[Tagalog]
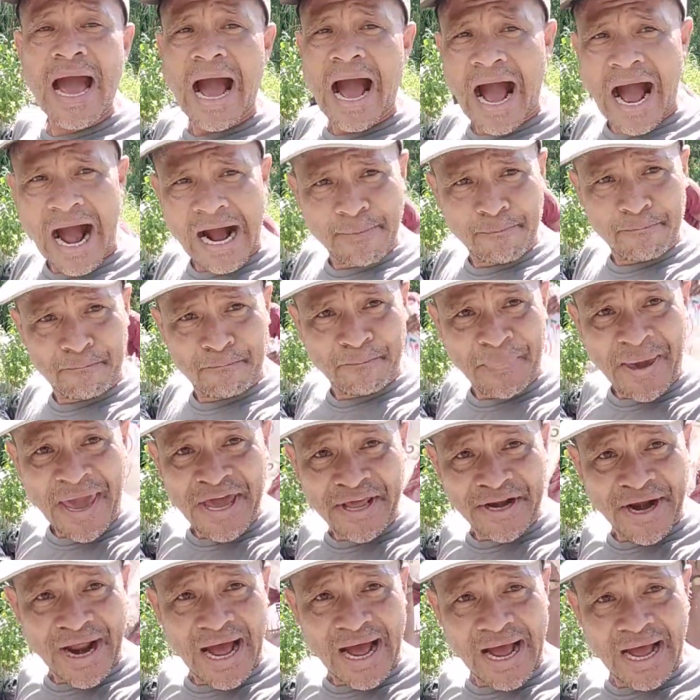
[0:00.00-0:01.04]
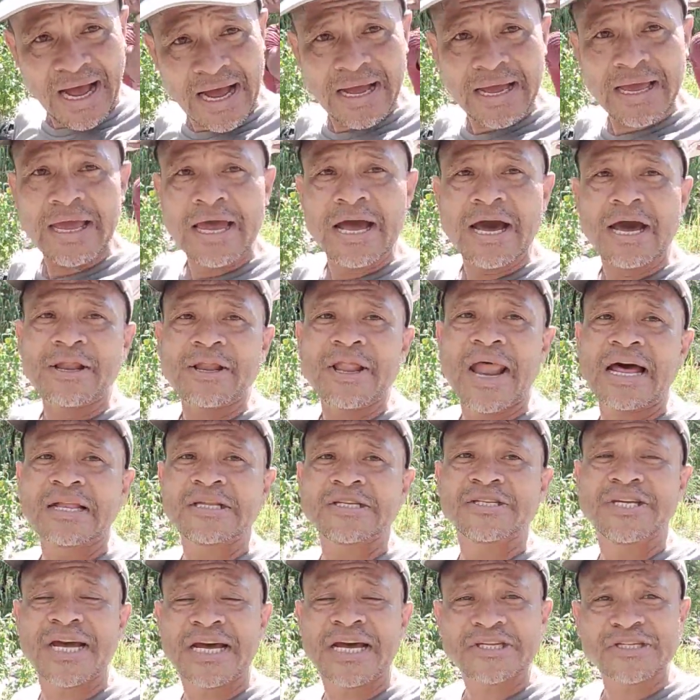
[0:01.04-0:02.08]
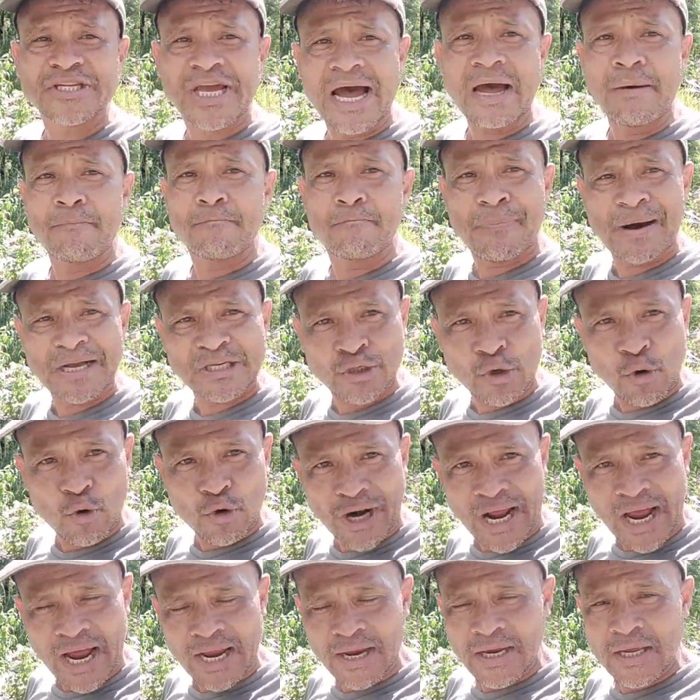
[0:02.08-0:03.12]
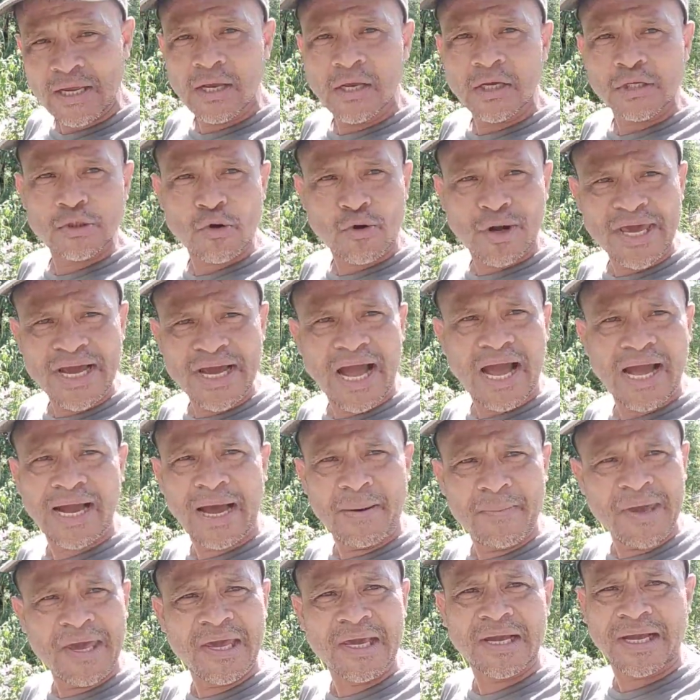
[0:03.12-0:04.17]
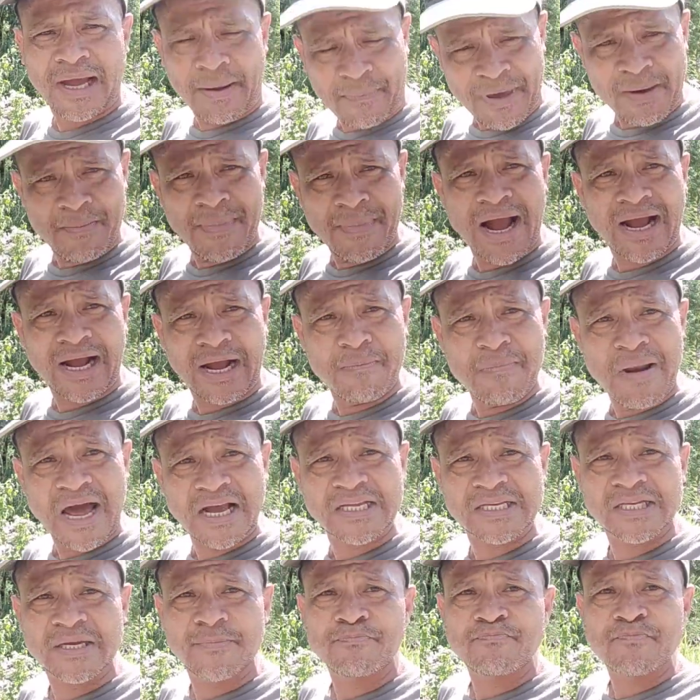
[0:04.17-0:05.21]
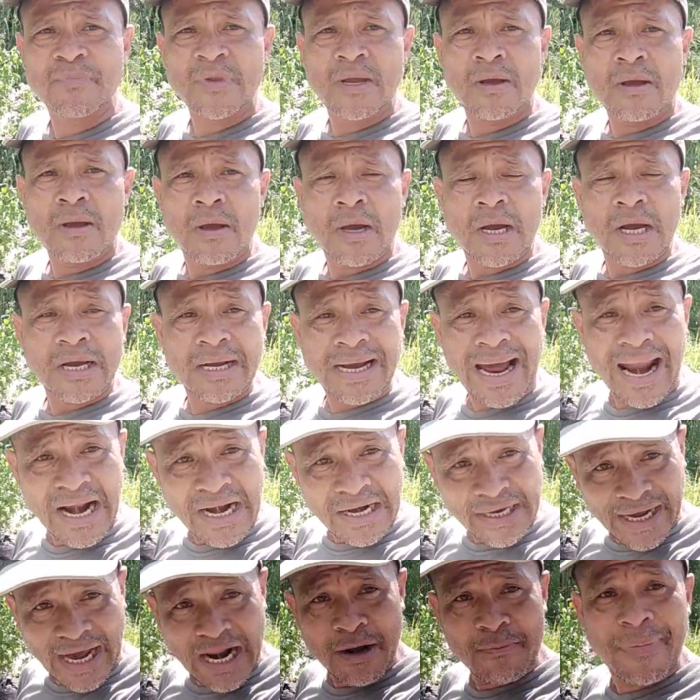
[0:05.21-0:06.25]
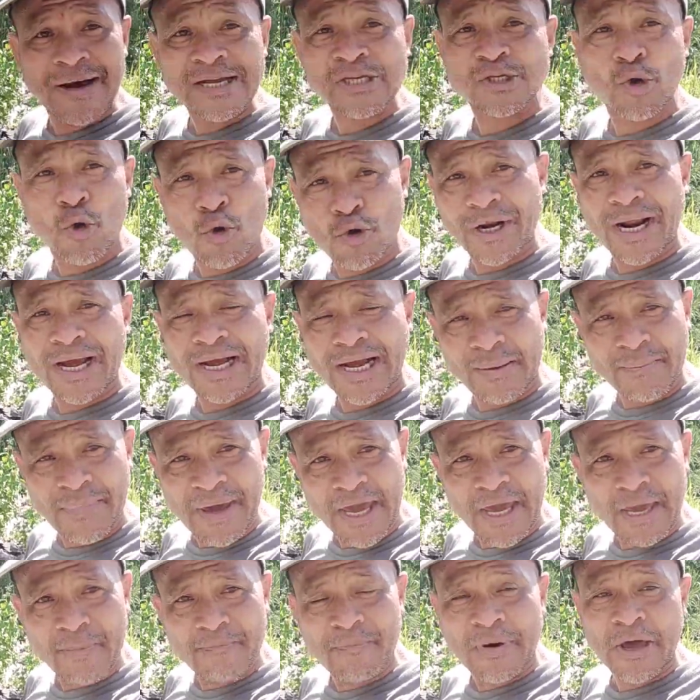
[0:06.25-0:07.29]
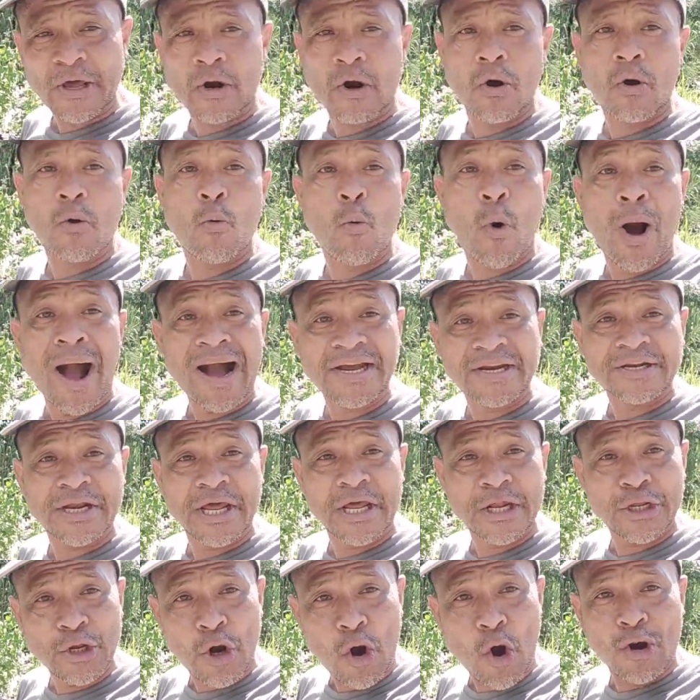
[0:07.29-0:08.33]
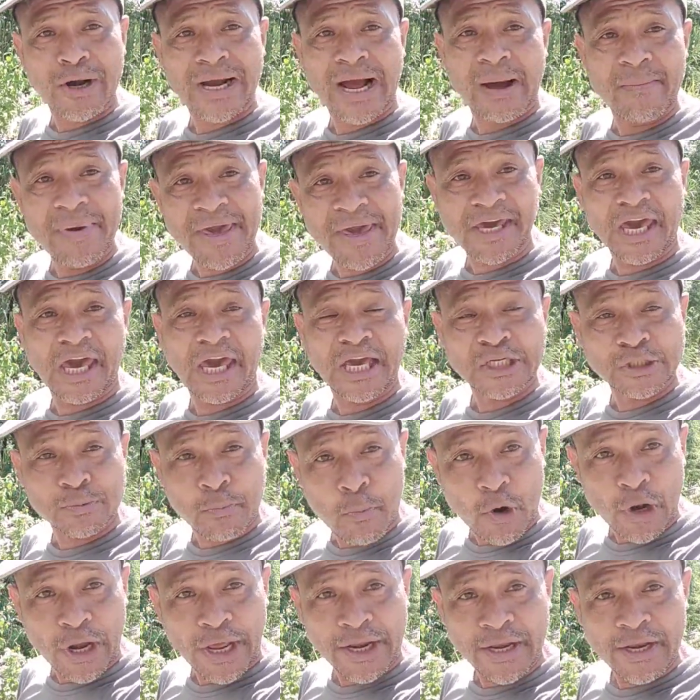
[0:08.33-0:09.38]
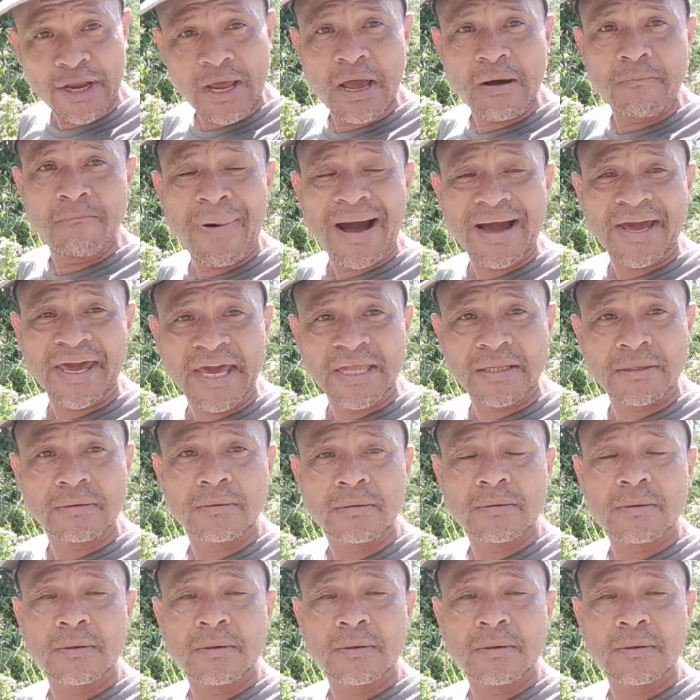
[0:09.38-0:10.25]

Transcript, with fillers: Ang pera nandyan sa basura. So kaya nga kami, kami mga kablogs, kalkal basura kami, pero wag ninyo kaming ismulin. Bakit?